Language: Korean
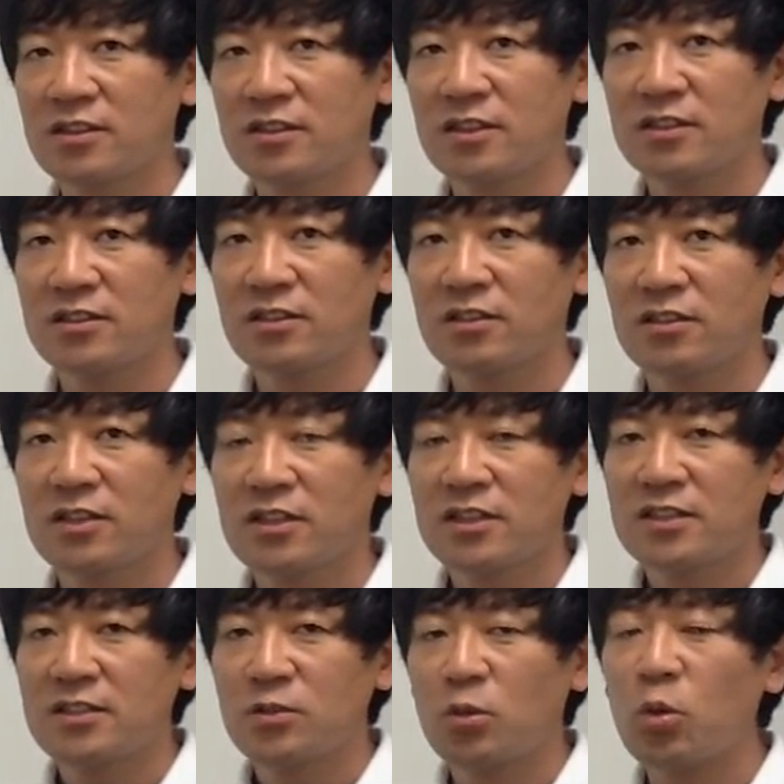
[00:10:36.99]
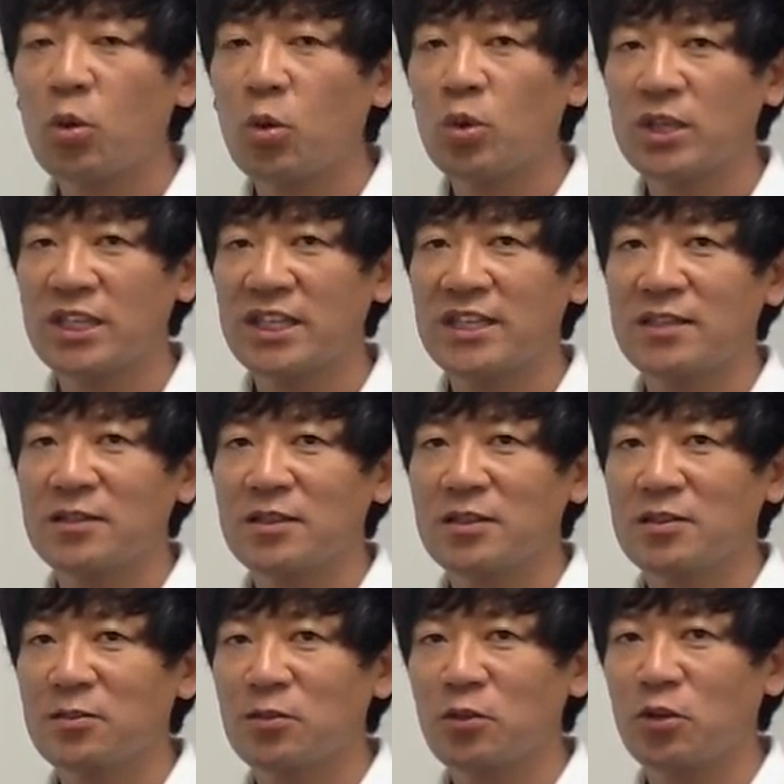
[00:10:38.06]
그래서 오기
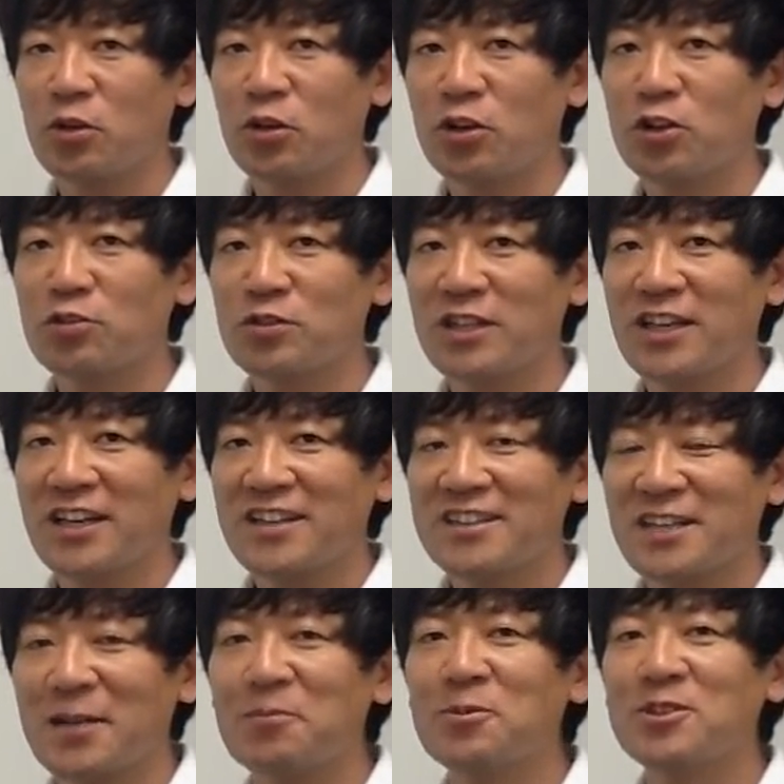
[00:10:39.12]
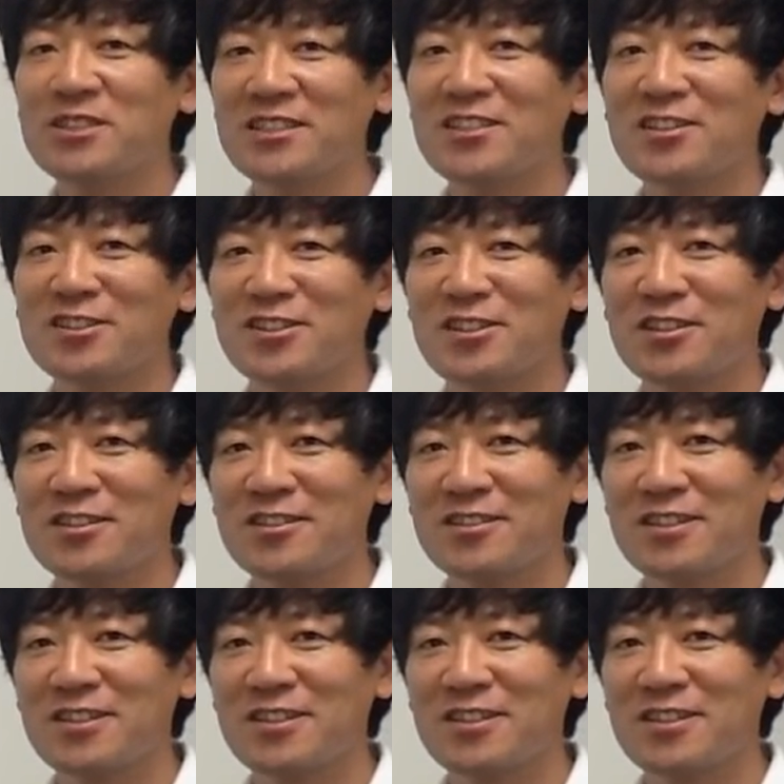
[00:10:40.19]
어려운데 잘못 쓴 거죠.